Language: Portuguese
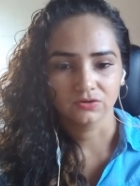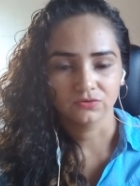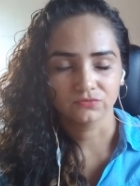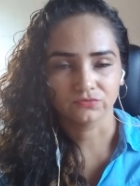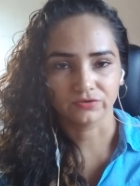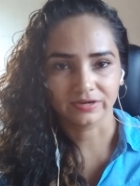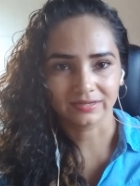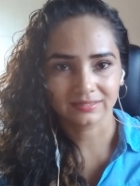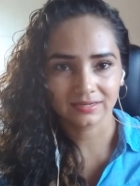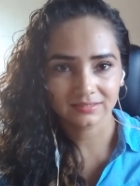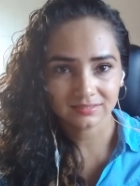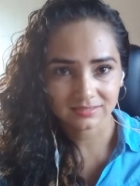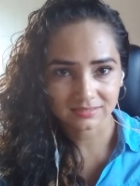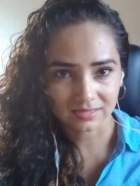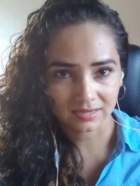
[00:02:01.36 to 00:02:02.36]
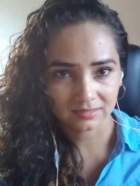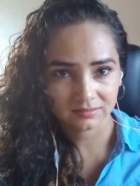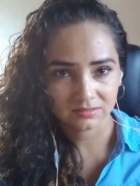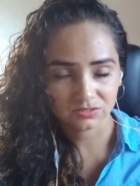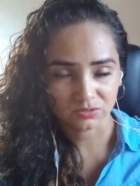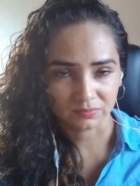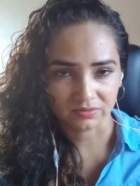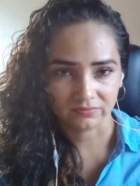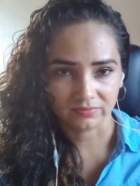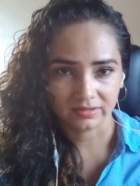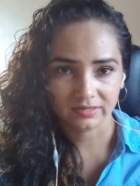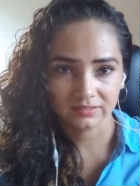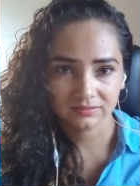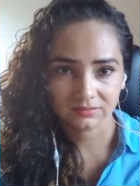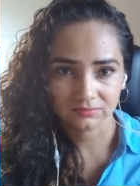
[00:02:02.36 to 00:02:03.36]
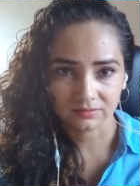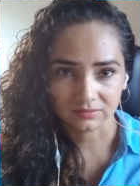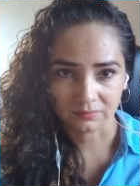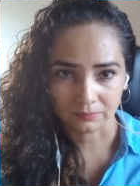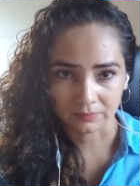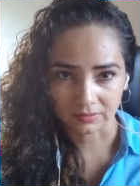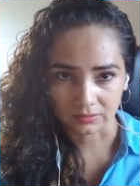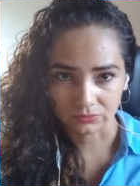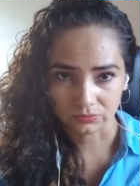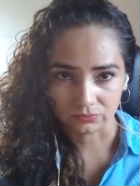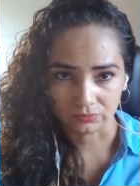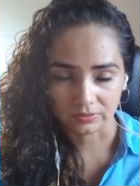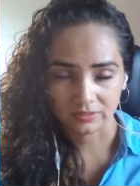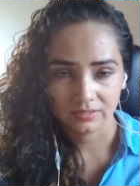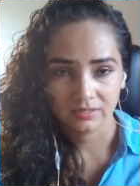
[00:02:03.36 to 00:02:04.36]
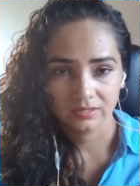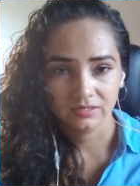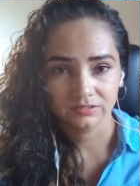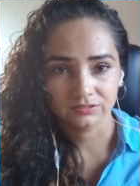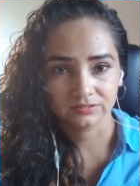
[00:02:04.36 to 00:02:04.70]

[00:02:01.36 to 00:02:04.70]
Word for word: foi analisada sobre a variação da temperatura de